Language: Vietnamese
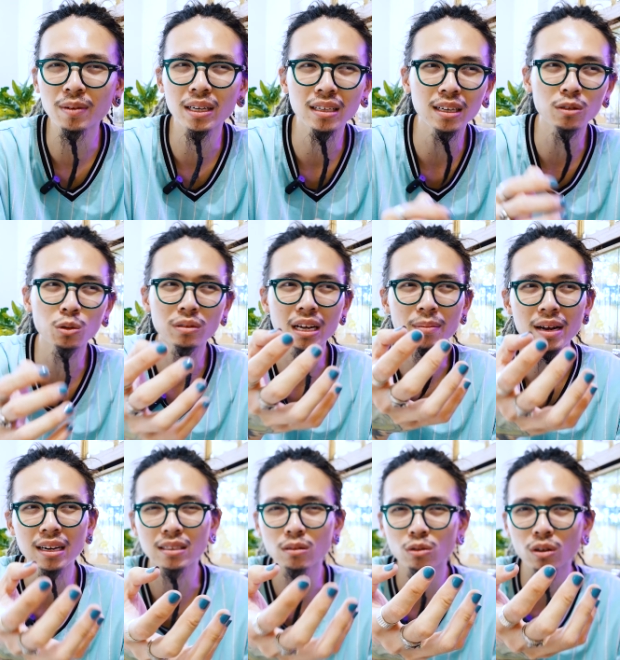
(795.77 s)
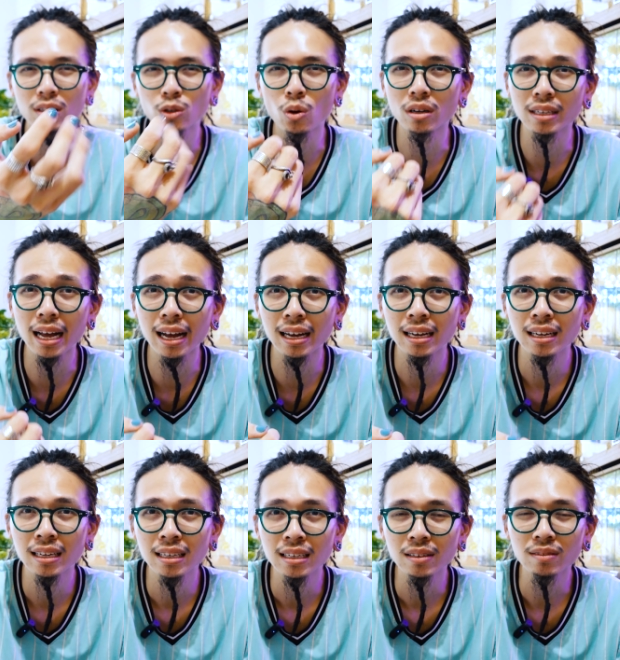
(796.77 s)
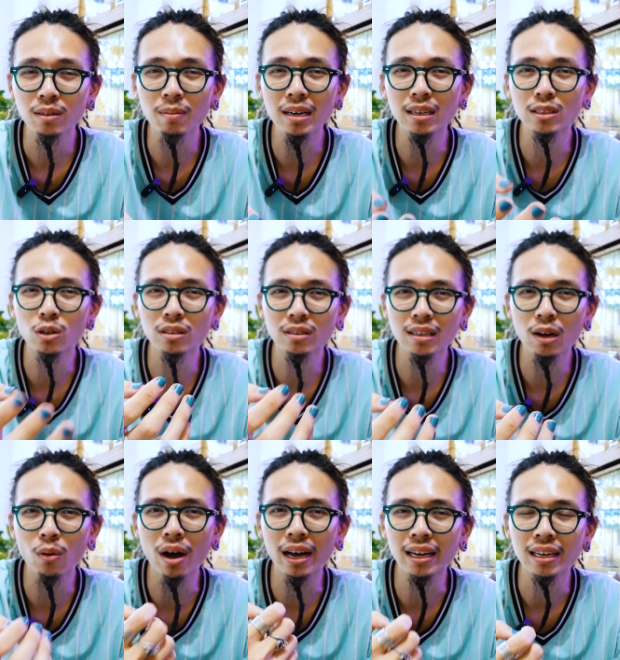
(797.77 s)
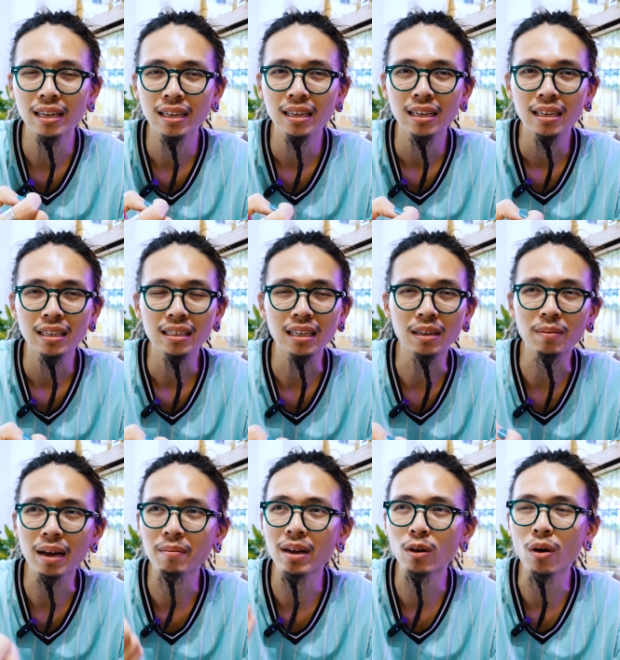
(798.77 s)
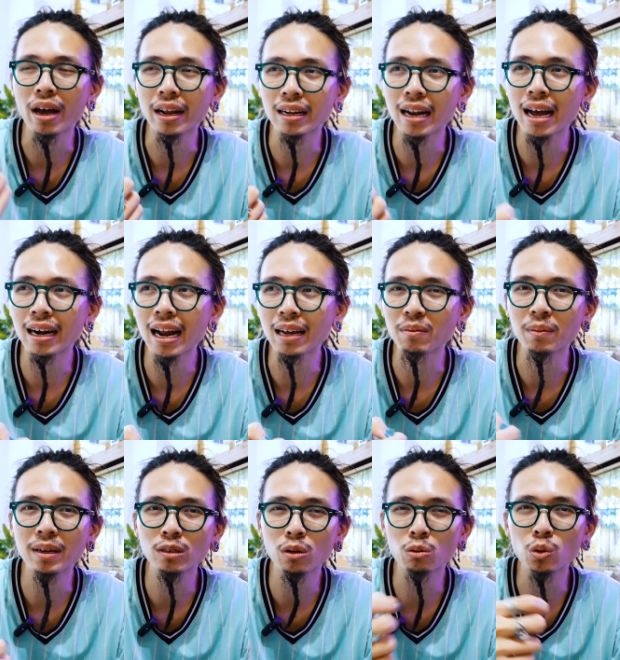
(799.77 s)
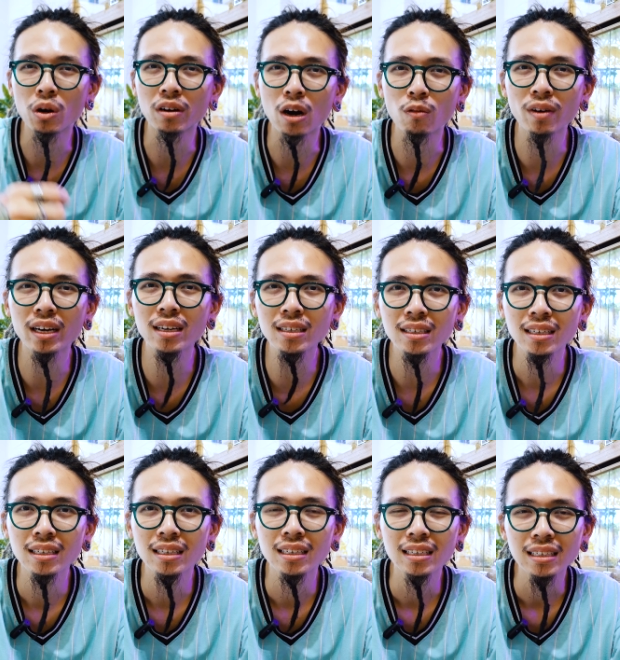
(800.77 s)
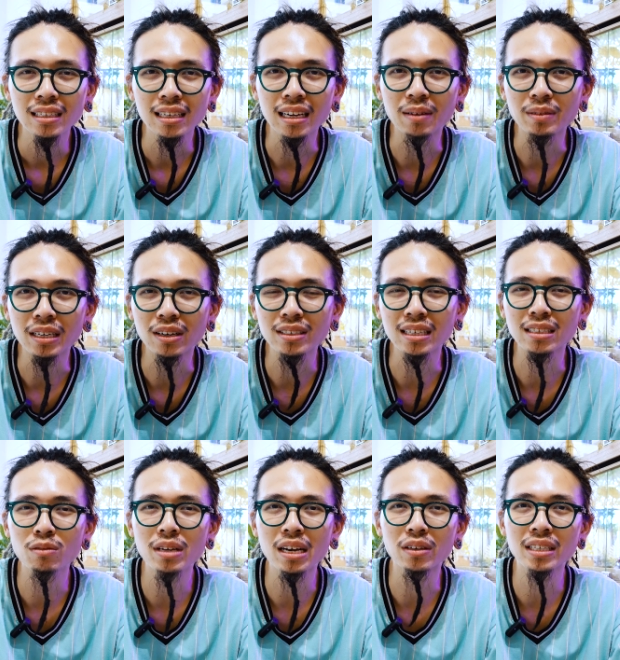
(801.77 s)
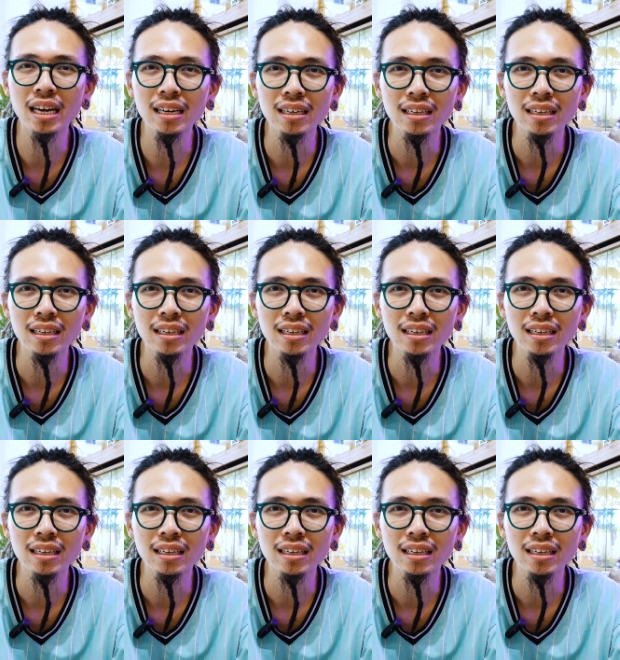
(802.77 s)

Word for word: Nếu mà khi chúng ta bắt ở trong cái chuồng ra, bắt ở chuồng ra ngoài thì vẻ bên ngoài đang lạnh, bên trong chuồng nó nóng vãi cứt, thì làm gì nó chả sốc nhiệt, nó